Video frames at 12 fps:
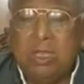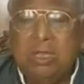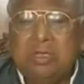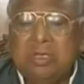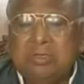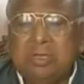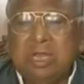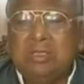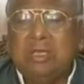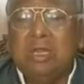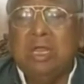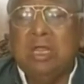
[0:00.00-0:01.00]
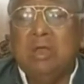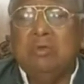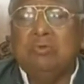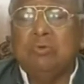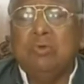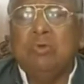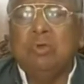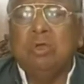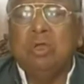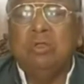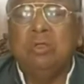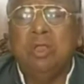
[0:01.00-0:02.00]
కృష్ణా జిల్లా కావచ్చు ఒంగోలు
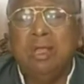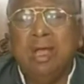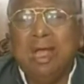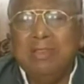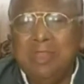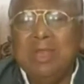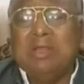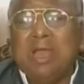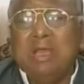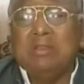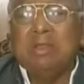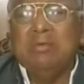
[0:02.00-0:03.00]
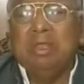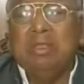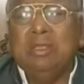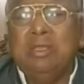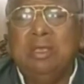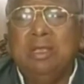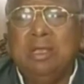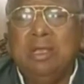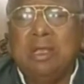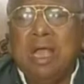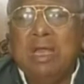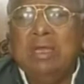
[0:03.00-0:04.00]
కావచ్చు అందరికీ అర్థమైంది
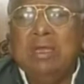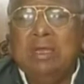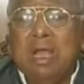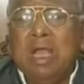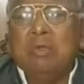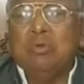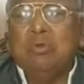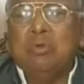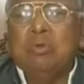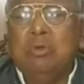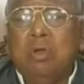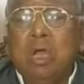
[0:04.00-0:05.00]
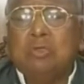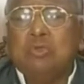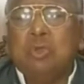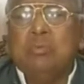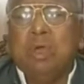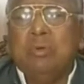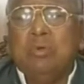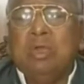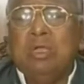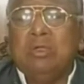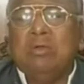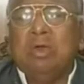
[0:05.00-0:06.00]
కానీ నాయకులు అశోక్ బాబు
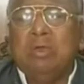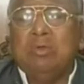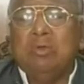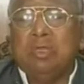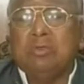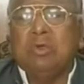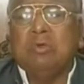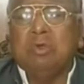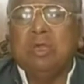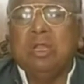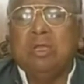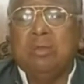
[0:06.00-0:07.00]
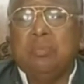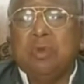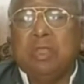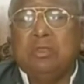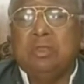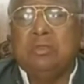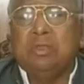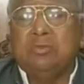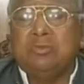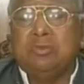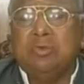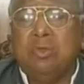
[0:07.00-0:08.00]
లాంటి వాళ్ళు రెచ్చగొట్టడానికి ప్రయత్నం
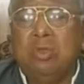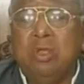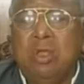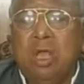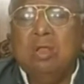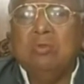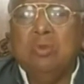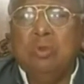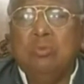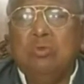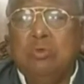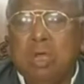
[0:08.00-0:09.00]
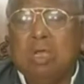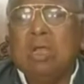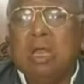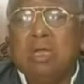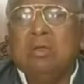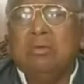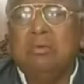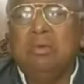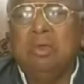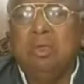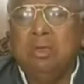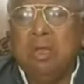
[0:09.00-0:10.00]
చేస్తున్నారు అందులో మూల కారణం
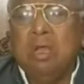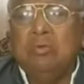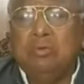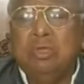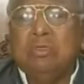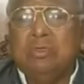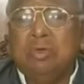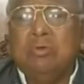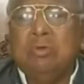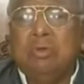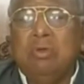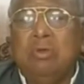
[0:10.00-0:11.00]
నా ఉద్దేశంలో